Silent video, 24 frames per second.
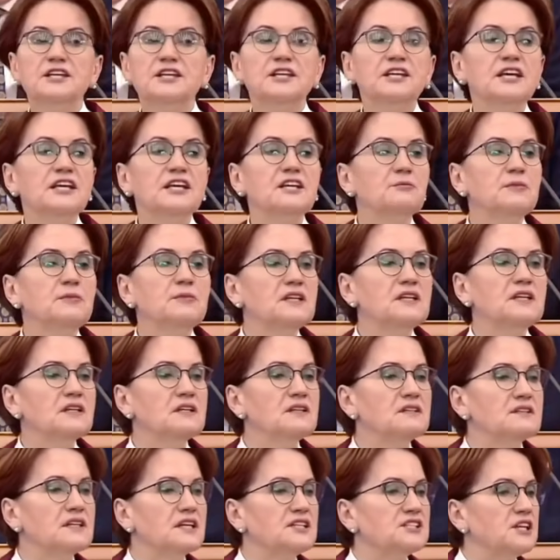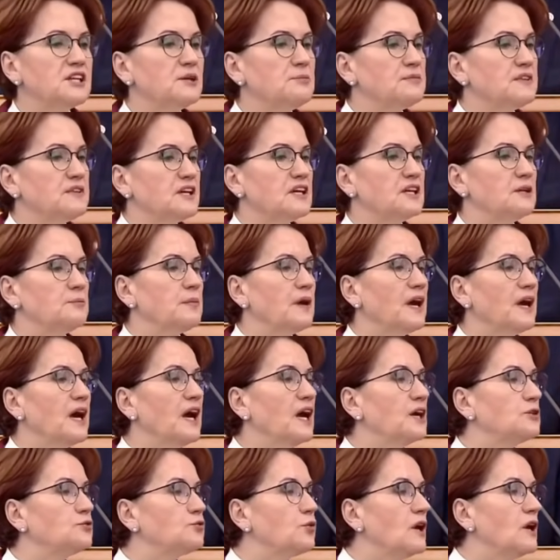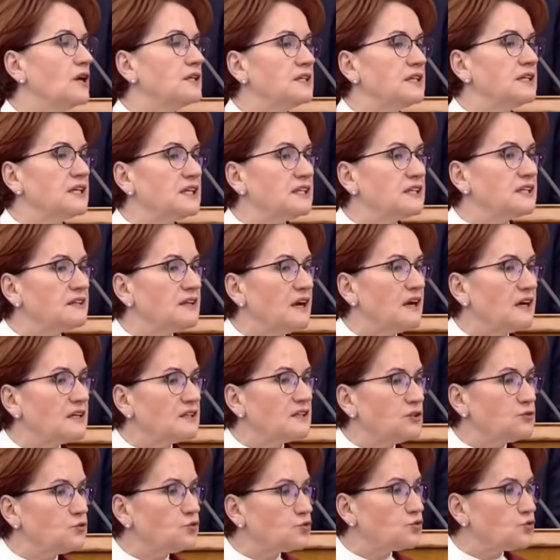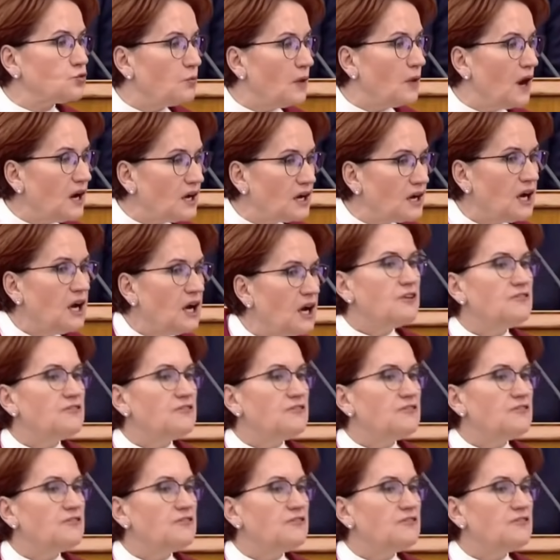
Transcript: 20 yıl Recep Tayyip Erdoğan'ı iktidarda tutmak